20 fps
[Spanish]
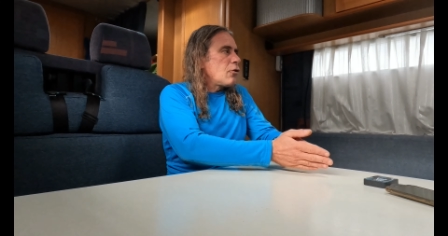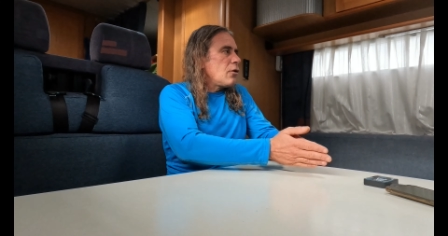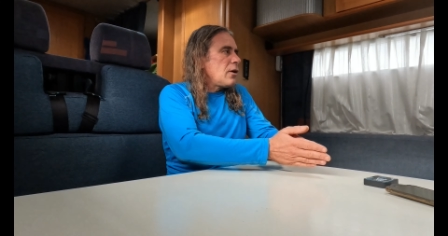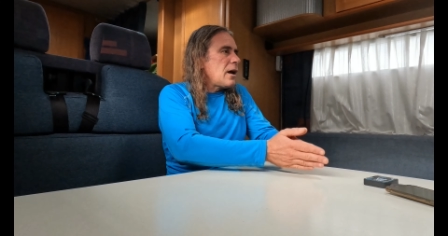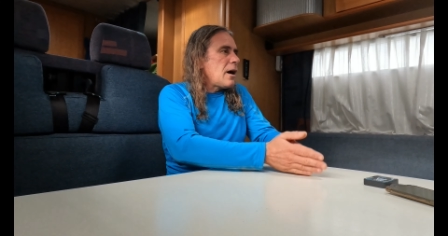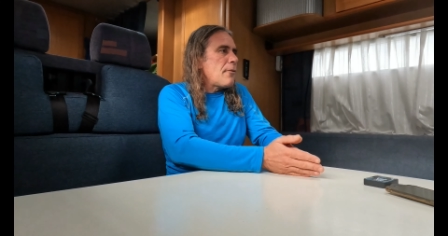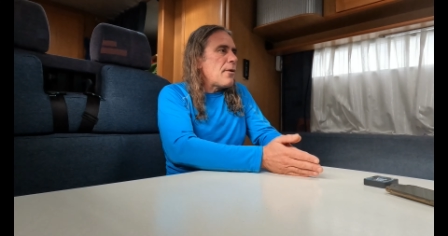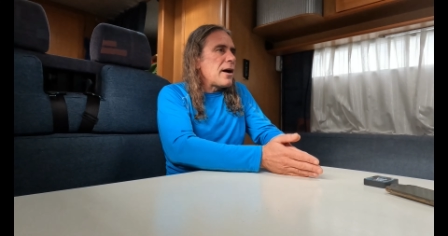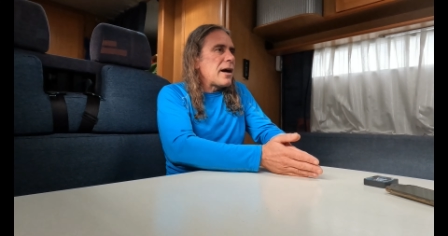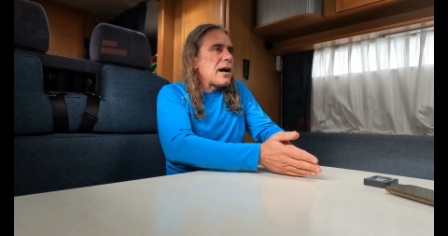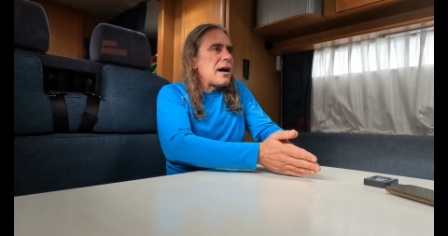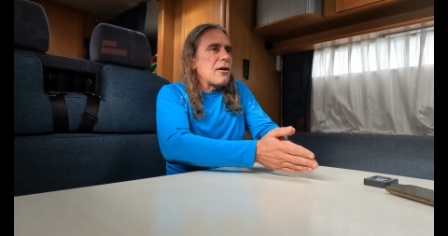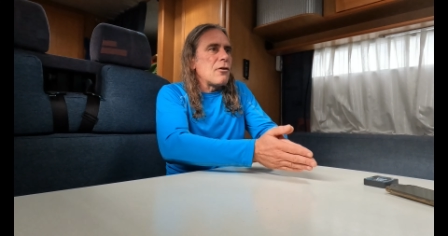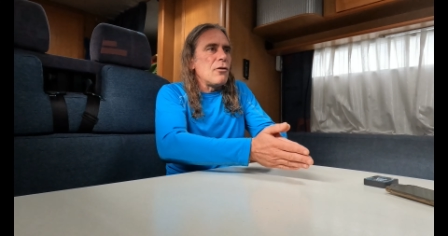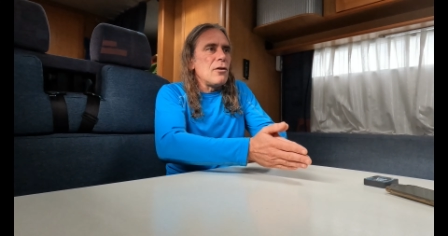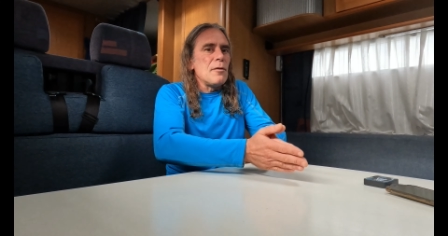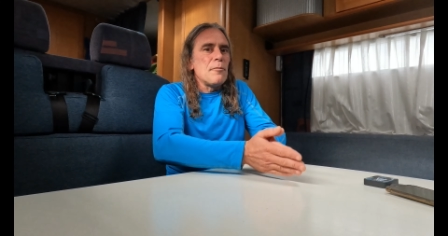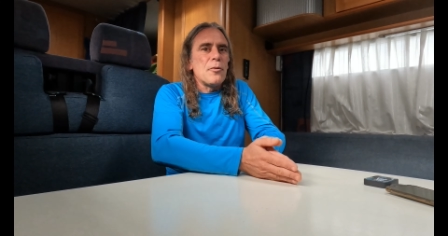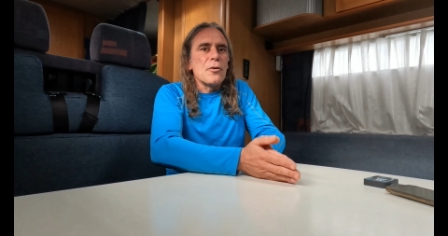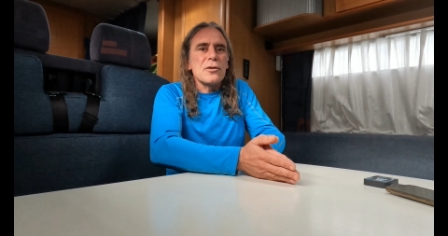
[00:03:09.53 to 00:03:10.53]
con la vaca,
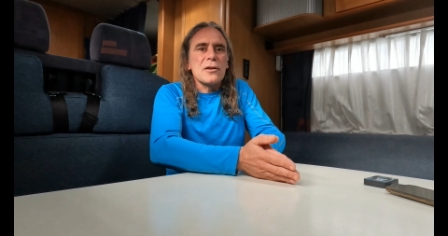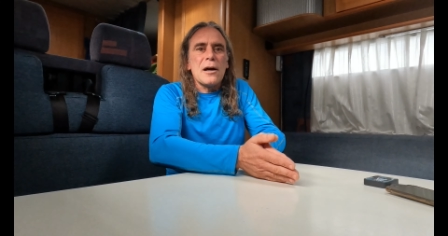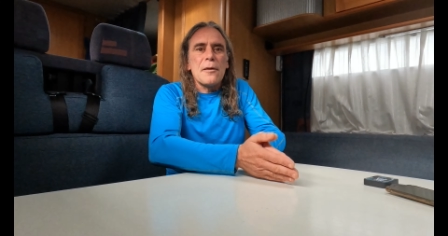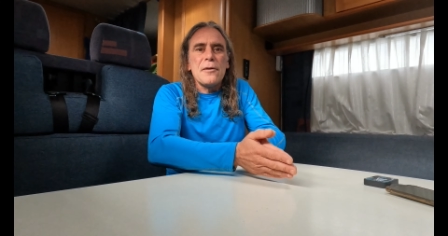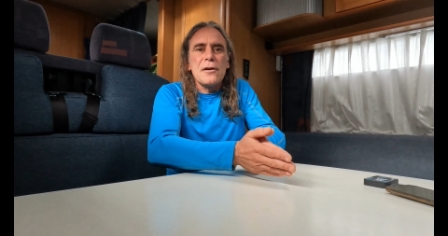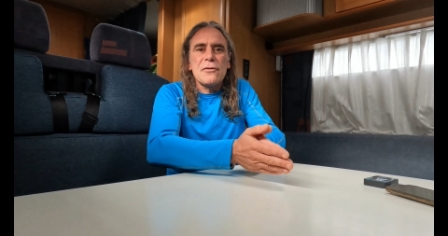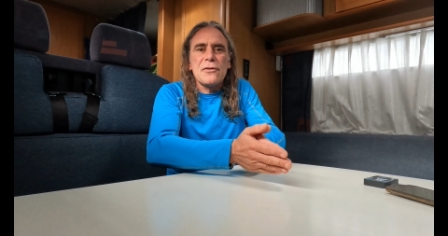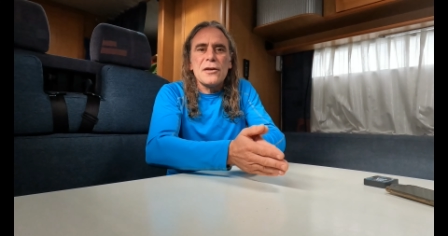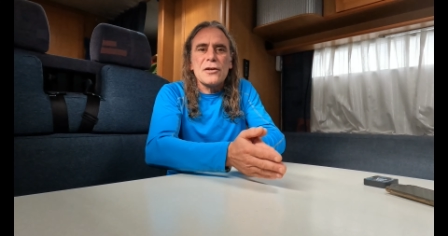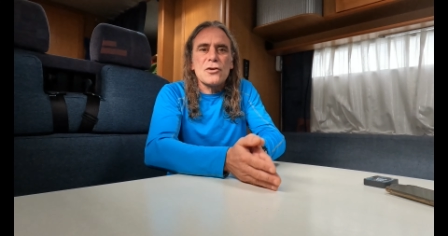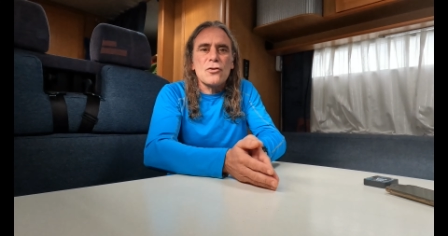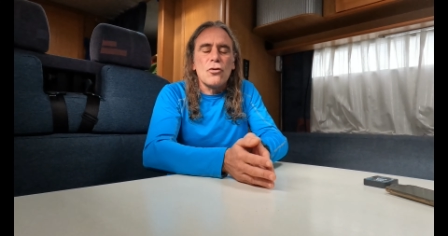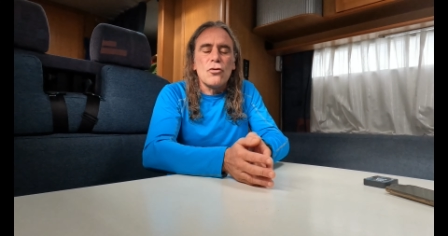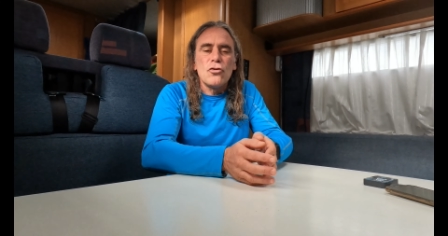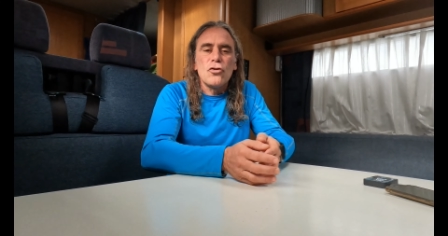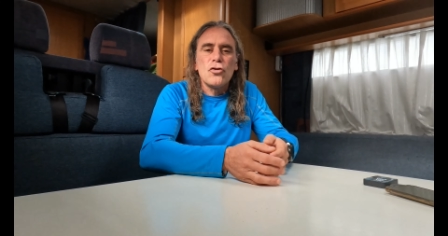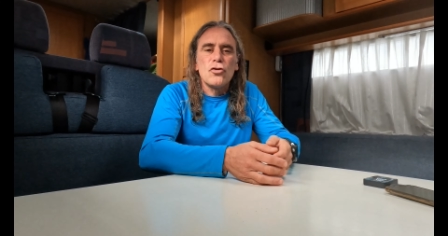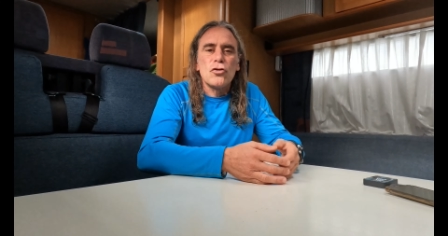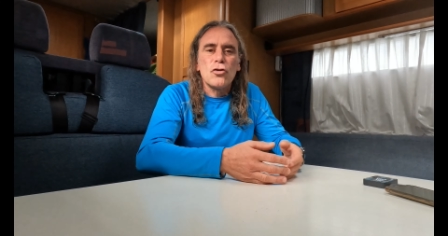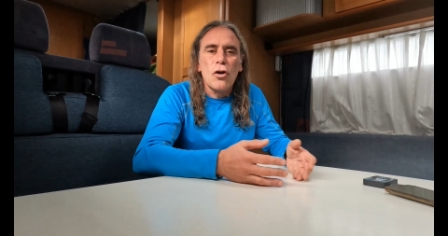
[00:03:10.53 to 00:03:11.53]
con el portabicis,
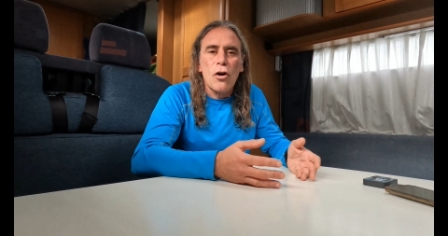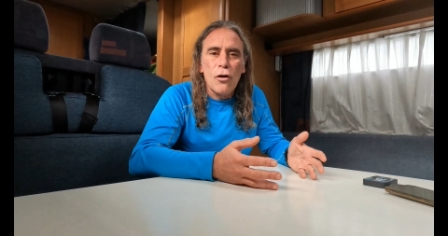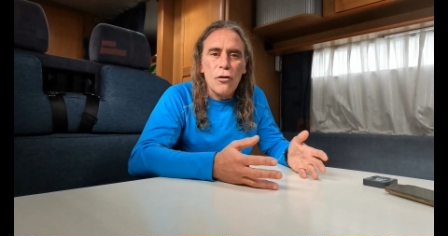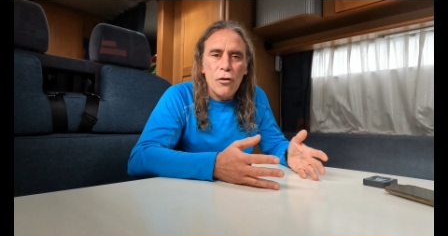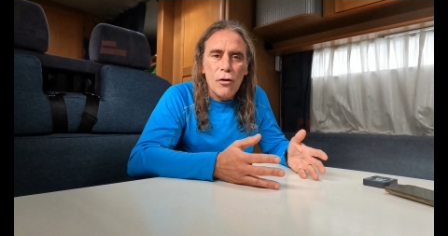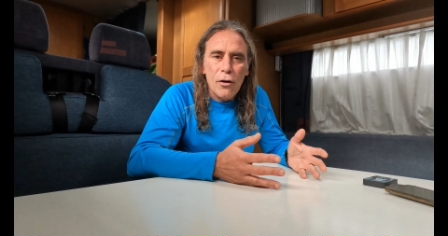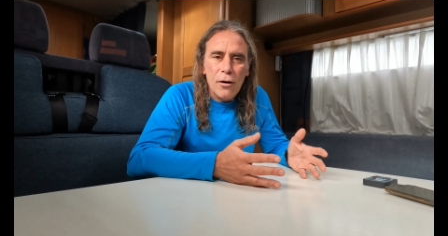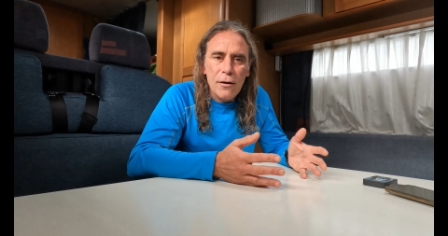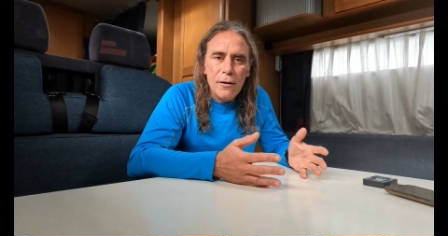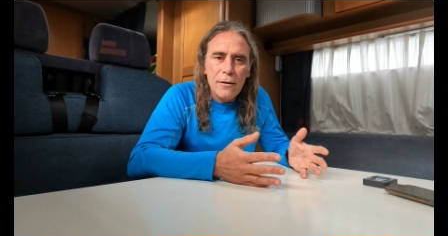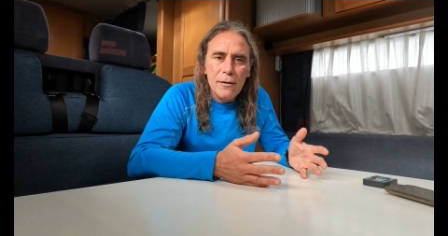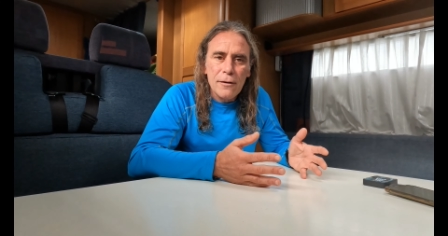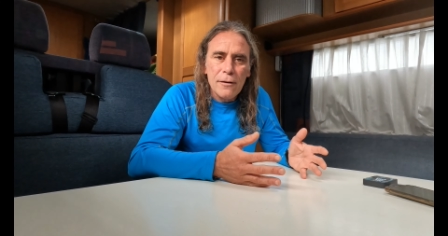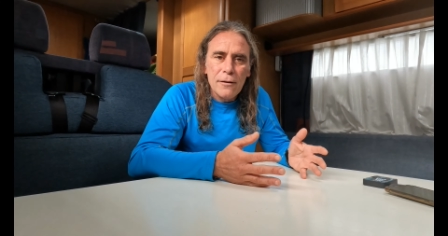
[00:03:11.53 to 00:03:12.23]
con todo,